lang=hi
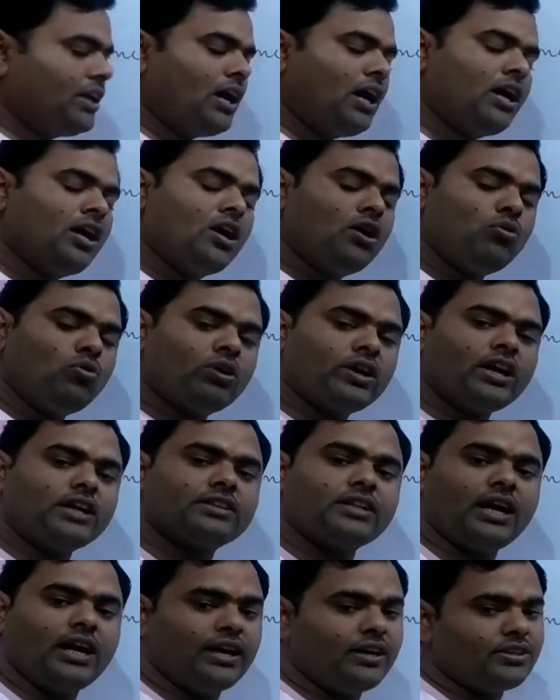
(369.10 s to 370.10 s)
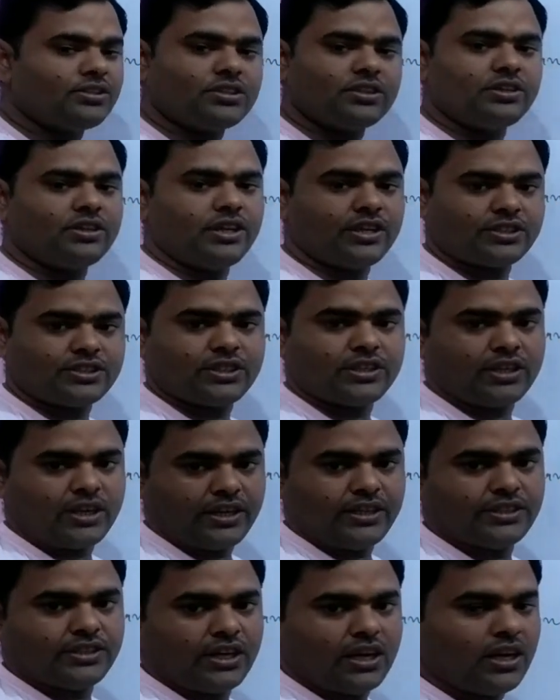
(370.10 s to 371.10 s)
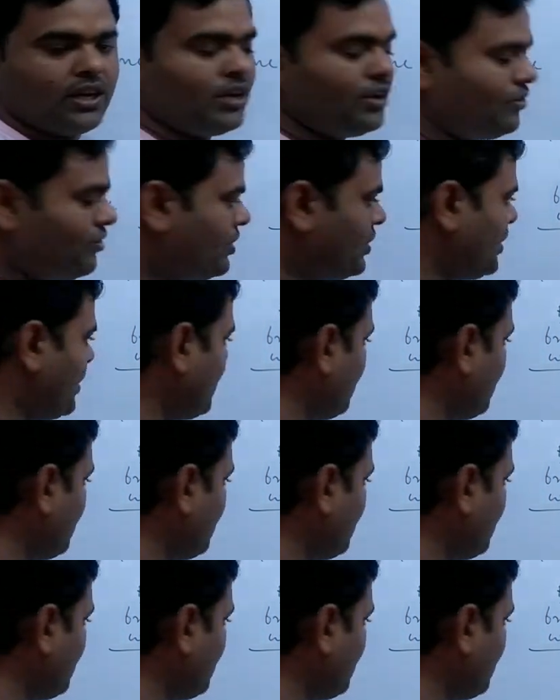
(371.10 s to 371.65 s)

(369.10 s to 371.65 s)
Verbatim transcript: का वो क्या था एडिसन रिएक्शन का ही था ठीक है